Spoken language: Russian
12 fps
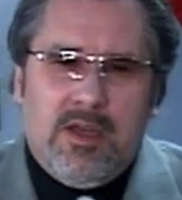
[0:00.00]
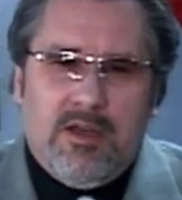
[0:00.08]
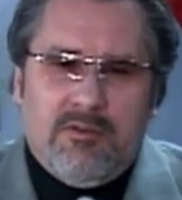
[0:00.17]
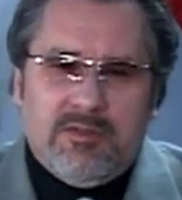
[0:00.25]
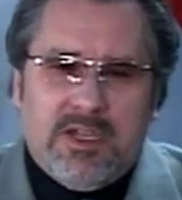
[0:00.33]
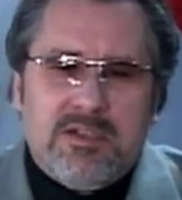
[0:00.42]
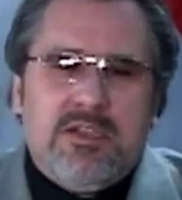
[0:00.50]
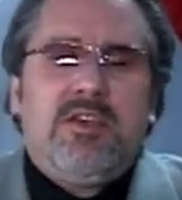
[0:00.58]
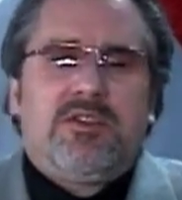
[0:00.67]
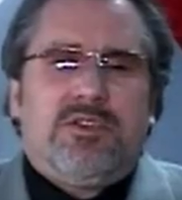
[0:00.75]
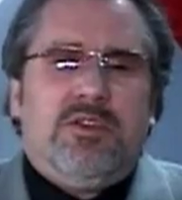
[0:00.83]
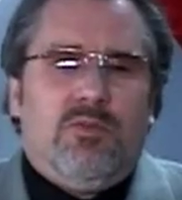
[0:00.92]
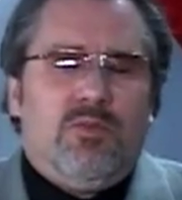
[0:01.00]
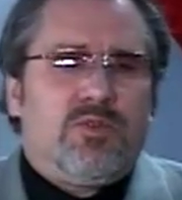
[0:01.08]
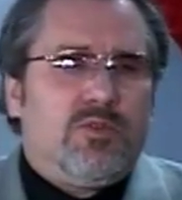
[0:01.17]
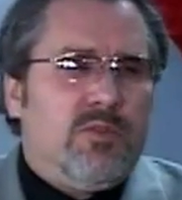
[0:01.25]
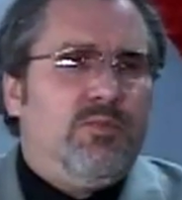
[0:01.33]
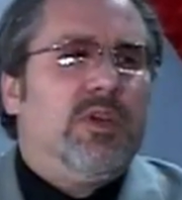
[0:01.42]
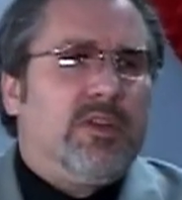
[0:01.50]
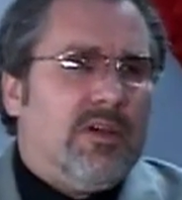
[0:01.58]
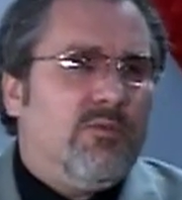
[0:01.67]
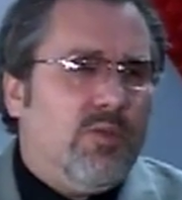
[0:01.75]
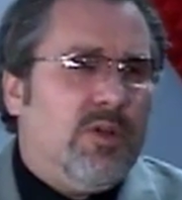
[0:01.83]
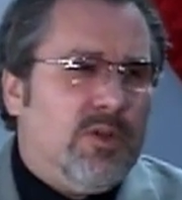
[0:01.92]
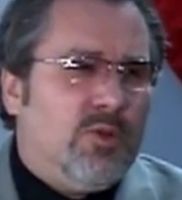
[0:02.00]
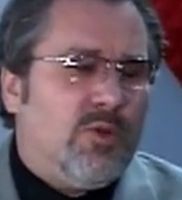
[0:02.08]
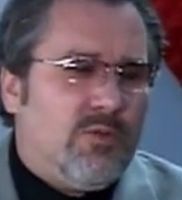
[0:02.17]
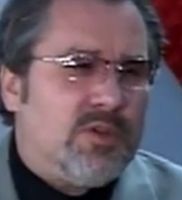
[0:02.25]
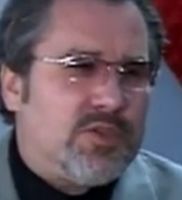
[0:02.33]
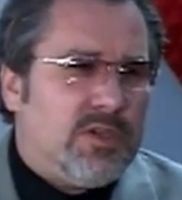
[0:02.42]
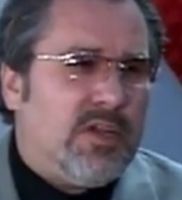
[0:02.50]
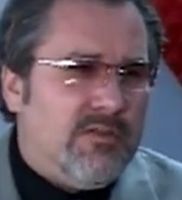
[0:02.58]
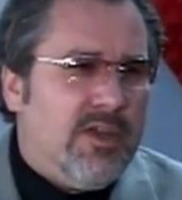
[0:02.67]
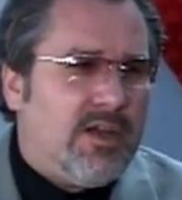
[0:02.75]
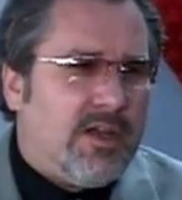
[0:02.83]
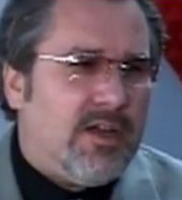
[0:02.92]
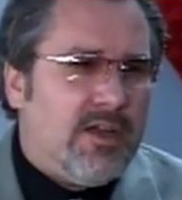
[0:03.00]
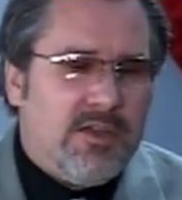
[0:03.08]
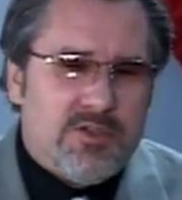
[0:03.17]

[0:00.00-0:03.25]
в надежде о судьбе того или иного человека,